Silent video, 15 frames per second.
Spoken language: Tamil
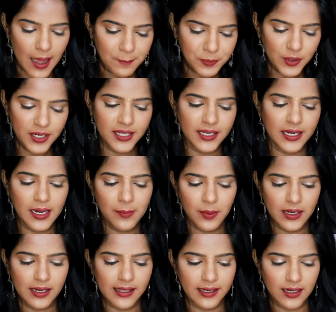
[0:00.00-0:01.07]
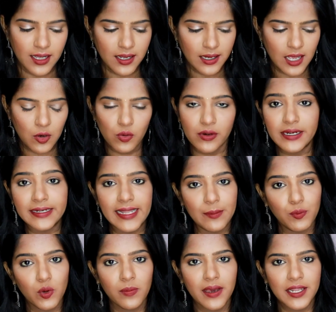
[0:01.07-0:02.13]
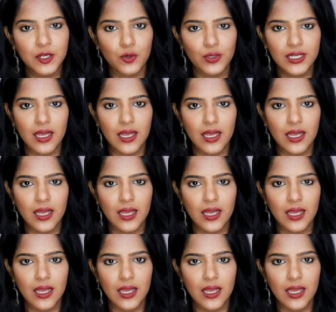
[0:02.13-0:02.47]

அப்புறம் நீங்கள் என்ன பண்ணலீங்கன்னா நான் உங்களுக்கு டெமோ மாதிரி கூட